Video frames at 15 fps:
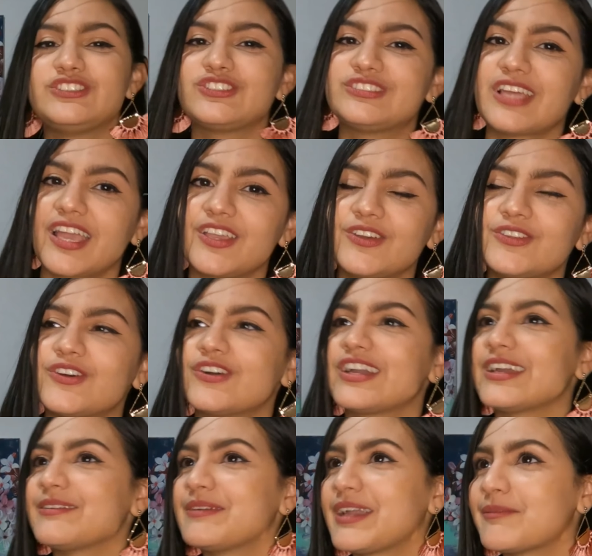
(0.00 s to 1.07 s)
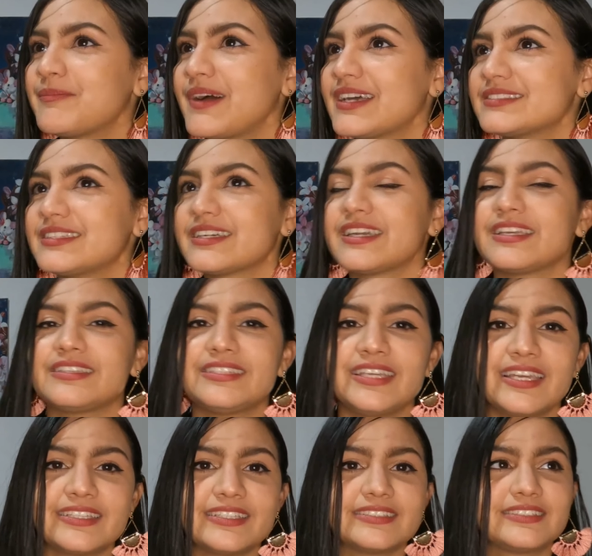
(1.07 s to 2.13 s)
yo te ayudo, ¿Qué, qué pasa, qué
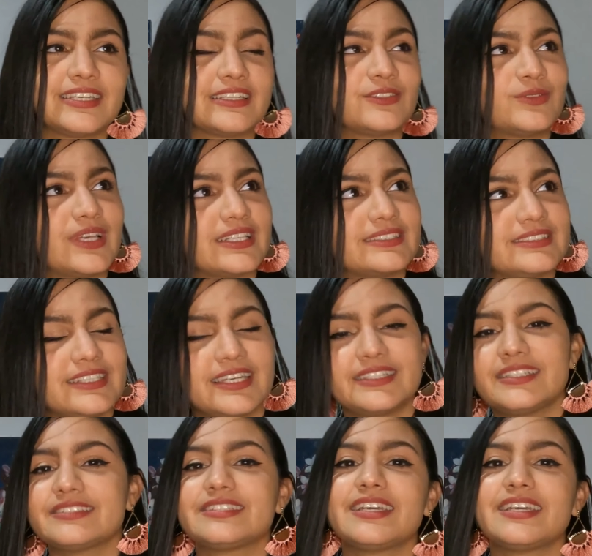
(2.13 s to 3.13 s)
tienes, qué dudas tienes